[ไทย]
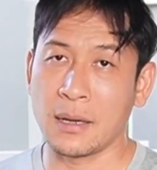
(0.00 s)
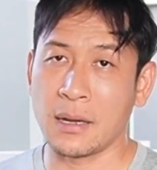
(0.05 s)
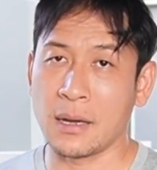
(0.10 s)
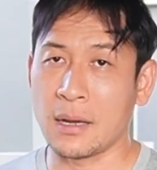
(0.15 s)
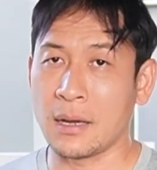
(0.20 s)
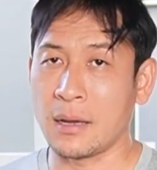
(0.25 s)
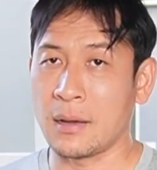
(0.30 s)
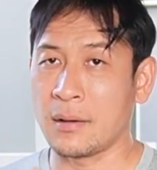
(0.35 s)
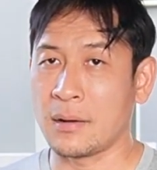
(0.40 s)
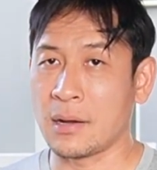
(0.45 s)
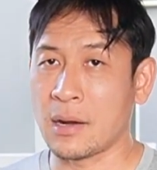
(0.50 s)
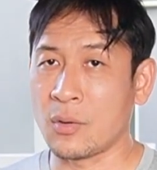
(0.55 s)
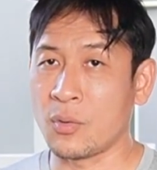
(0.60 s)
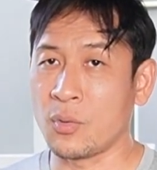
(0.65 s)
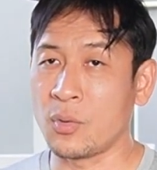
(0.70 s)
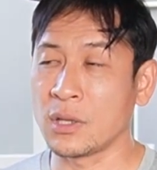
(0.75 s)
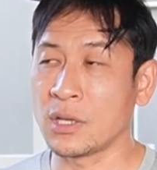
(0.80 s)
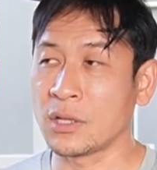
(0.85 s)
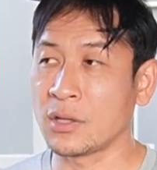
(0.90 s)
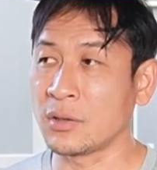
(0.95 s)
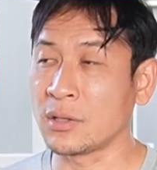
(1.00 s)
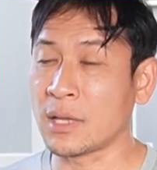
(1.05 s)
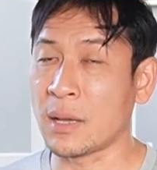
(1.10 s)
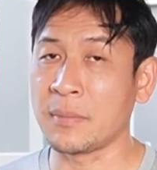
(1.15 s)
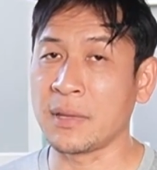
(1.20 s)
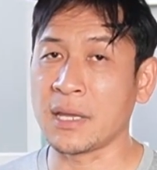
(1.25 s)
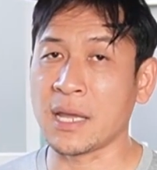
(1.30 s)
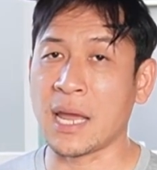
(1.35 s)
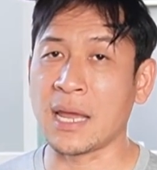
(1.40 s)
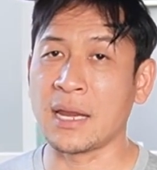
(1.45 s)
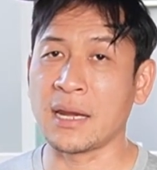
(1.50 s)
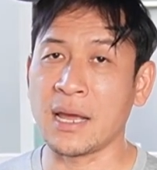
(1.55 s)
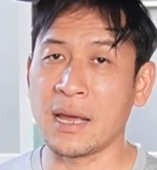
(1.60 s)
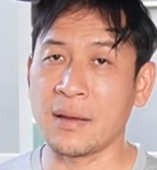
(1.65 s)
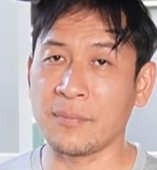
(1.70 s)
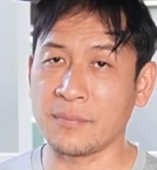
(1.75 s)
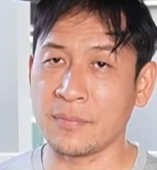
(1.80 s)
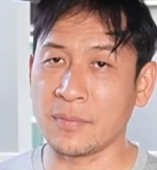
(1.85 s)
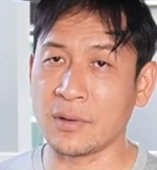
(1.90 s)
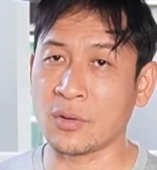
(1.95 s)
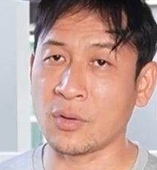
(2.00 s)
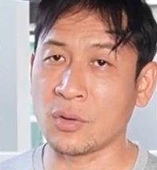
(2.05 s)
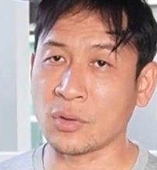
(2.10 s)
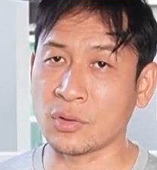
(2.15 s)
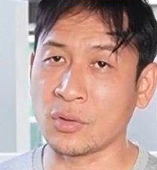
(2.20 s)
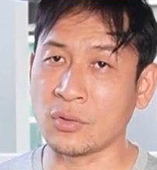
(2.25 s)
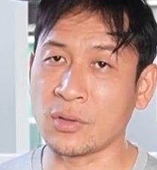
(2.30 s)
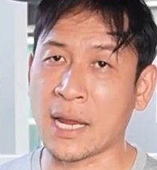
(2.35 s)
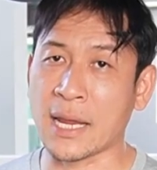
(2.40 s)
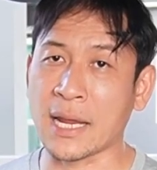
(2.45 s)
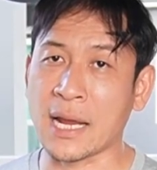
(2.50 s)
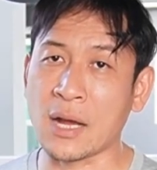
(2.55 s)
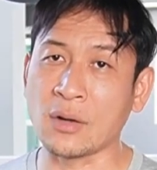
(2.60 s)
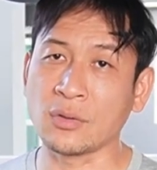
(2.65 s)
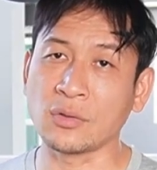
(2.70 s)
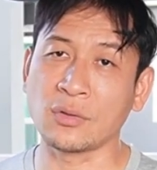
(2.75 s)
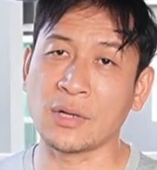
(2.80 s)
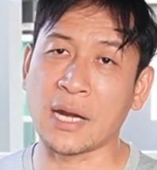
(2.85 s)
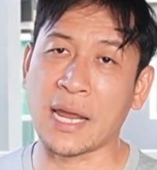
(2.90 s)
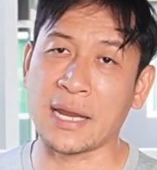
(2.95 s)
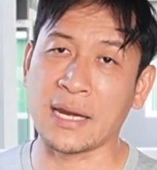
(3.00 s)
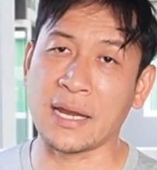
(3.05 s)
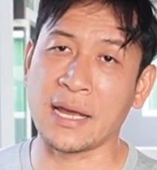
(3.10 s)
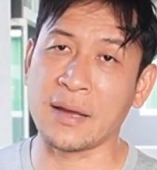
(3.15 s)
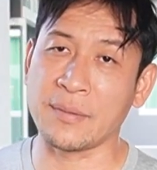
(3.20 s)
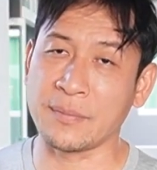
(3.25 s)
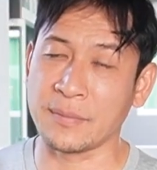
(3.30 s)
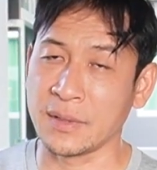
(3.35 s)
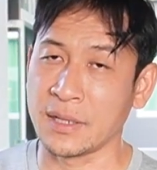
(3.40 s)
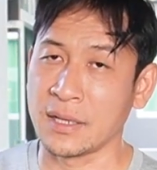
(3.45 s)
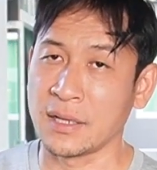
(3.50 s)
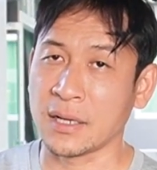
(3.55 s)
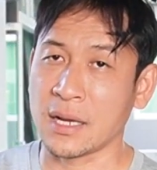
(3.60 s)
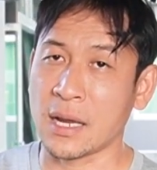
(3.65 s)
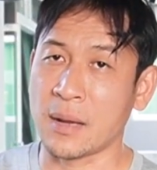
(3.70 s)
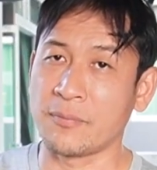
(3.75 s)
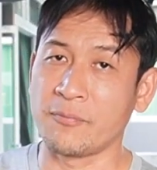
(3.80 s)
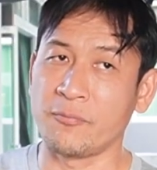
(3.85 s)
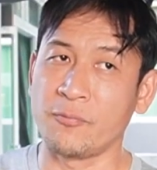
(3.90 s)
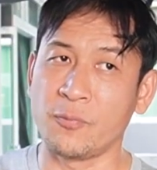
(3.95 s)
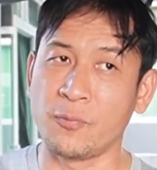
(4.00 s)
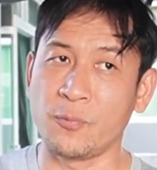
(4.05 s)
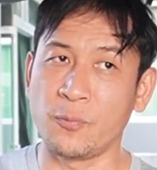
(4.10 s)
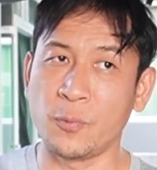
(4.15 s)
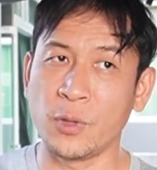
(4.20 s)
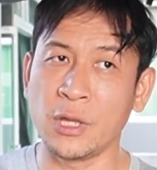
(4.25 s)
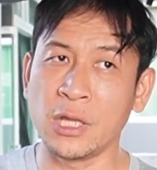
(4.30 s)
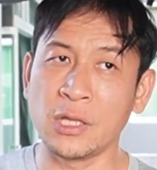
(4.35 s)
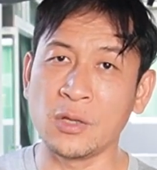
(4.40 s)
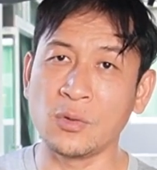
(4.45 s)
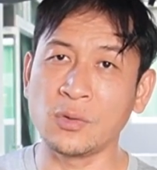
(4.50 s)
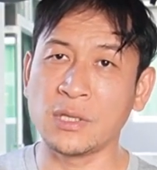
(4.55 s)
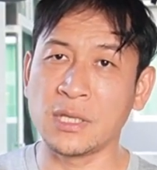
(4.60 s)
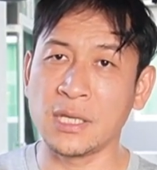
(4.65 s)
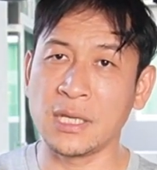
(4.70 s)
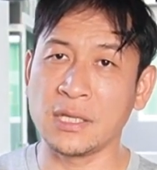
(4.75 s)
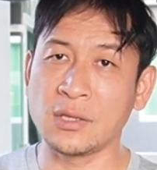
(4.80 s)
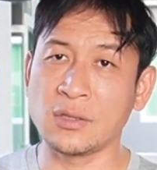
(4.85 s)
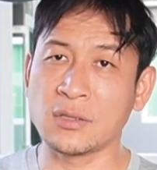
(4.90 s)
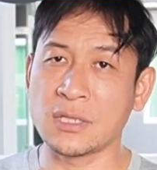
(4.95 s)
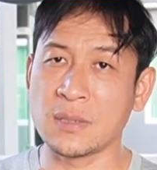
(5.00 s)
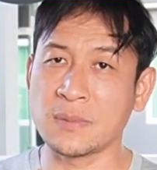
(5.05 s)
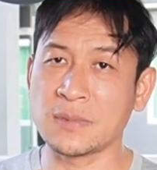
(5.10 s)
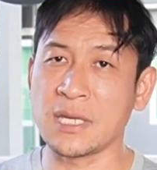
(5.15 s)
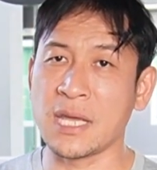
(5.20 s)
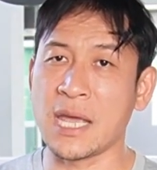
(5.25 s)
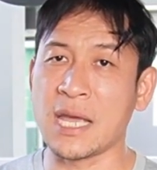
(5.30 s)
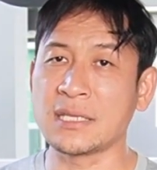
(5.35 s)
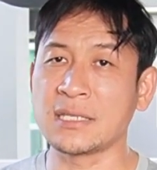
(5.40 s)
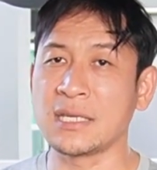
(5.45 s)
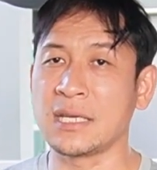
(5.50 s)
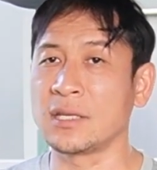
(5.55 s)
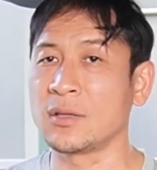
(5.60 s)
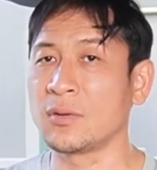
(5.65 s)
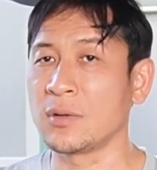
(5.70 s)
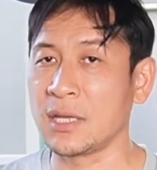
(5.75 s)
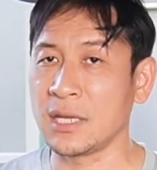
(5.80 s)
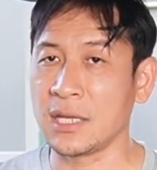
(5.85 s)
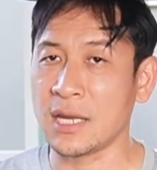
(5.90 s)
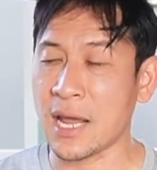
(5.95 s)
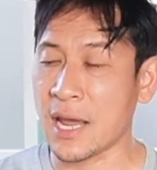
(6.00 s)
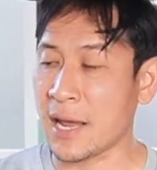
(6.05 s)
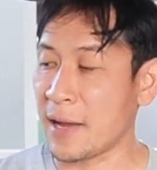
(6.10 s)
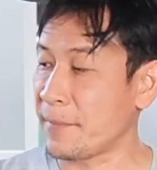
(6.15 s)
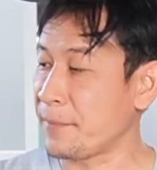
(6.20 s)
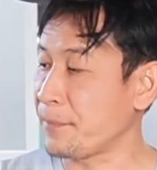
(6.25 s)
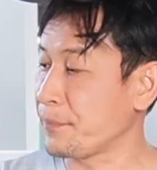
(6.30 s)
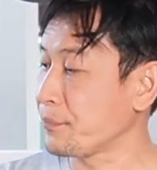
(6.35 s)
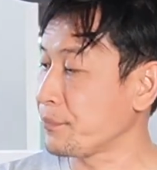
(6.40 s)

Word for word: เเราควรจะต้องทํำยังไงนะครับ เรากดตรงไหนเข้าตรงไหนนะครับ กับวิทยุที1 4 h g ตัวนี้นะฮะ